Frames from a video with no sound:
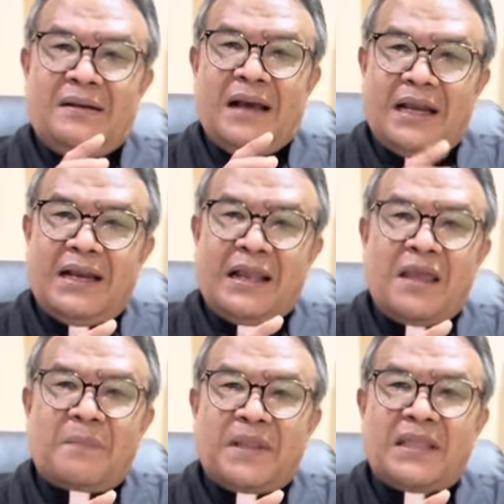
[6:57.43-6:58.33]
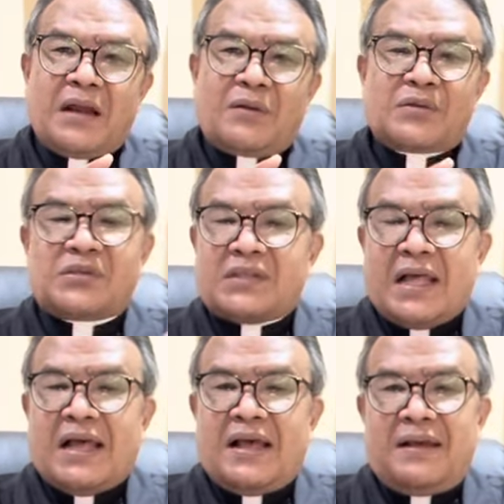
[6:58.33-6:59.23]
Hari Raya
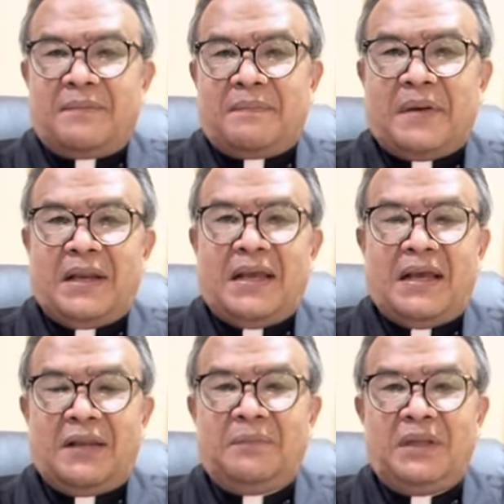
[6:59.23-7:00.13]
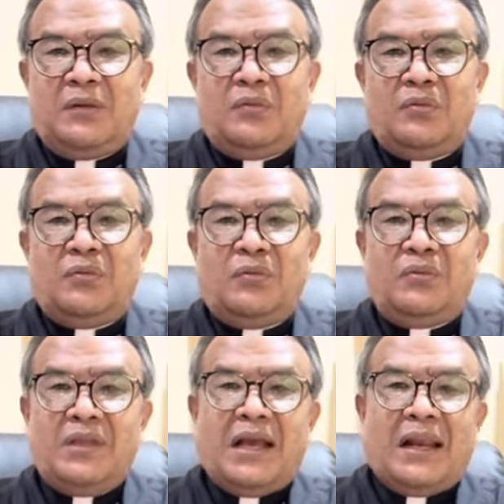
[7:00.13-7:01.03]
Pentakosta pada hari Minggu
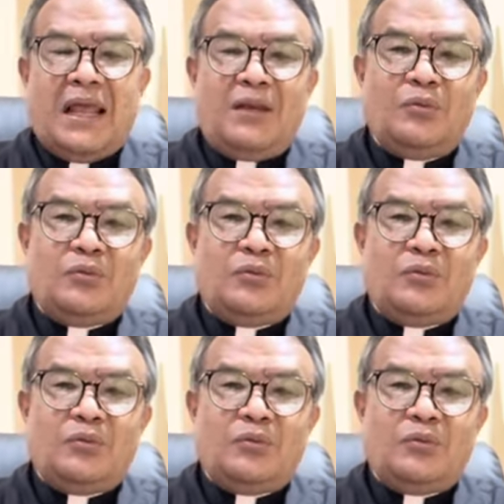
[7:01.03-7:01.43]
yang lalu